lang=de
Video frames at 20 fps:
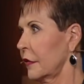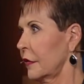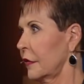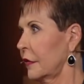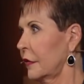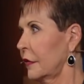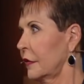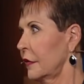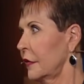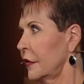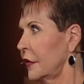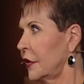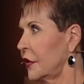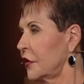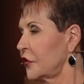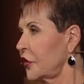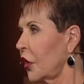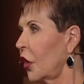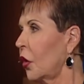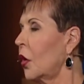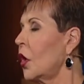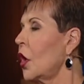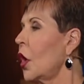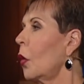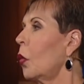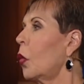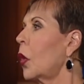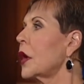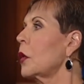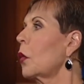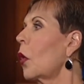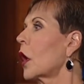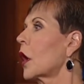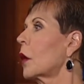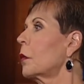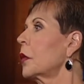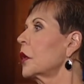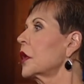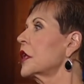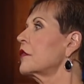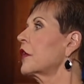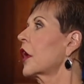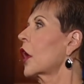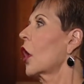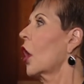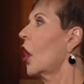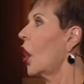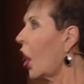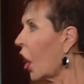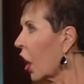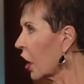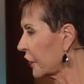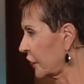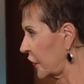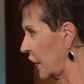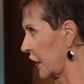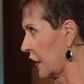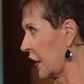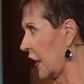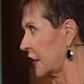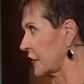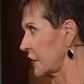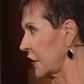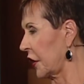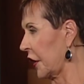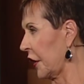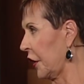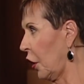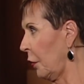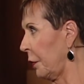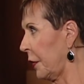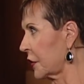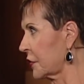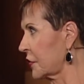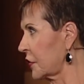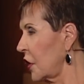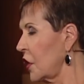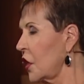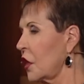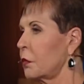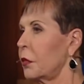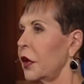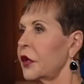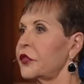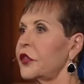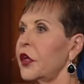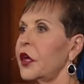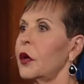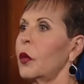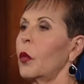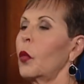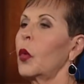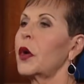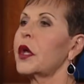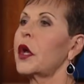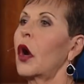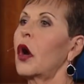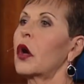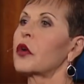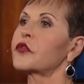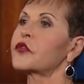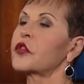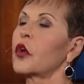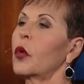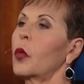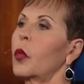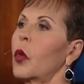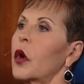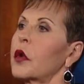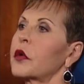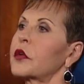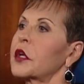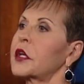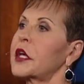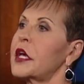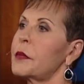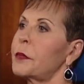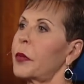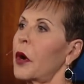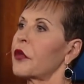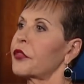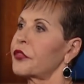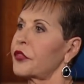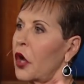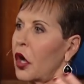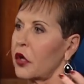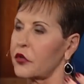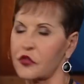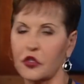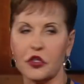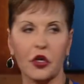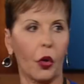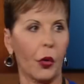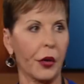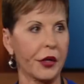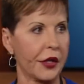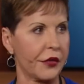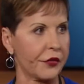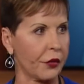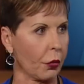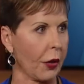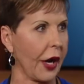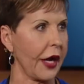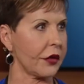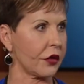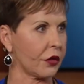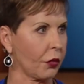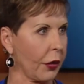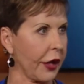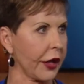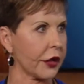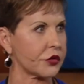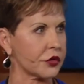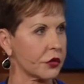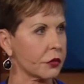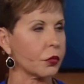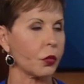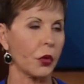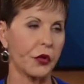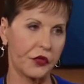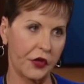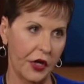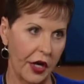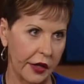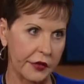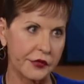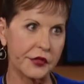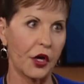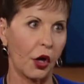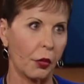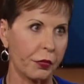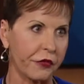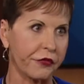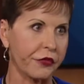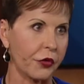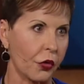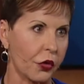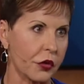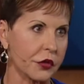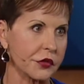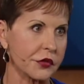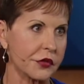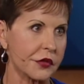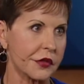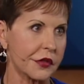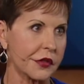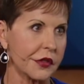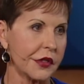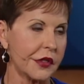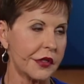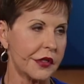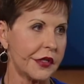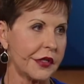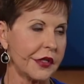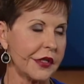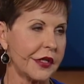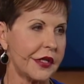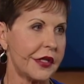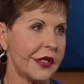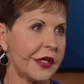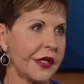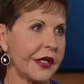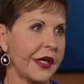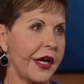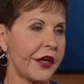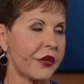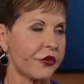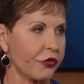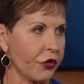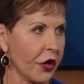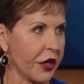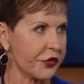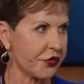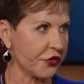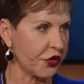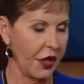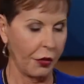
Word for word: verlassen sollen. Wir müssen also in unseren Herzen glauben, dass Gott uns helfen wird und dann mit seiner Hilfe unsere Gedanken in die richtige Richtung lenken und ihm auch